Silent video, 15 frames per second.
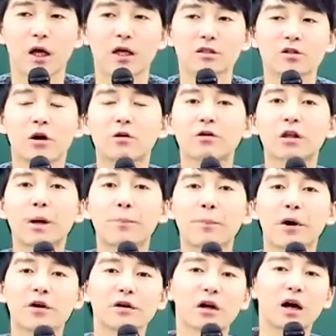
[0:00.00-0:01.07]

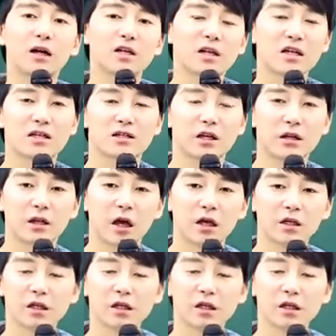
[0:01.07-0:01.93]
절대평가 1세대